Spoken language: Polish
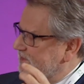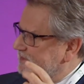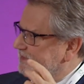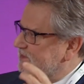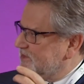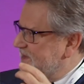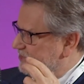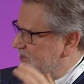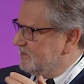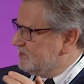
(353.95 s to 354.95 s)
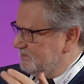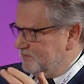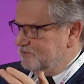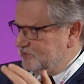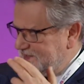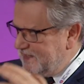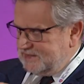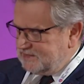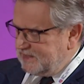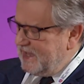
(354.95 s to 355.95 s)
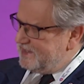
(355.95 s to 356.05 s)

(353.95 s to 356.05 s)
tylko dla siebie, szczepimy się dla innych.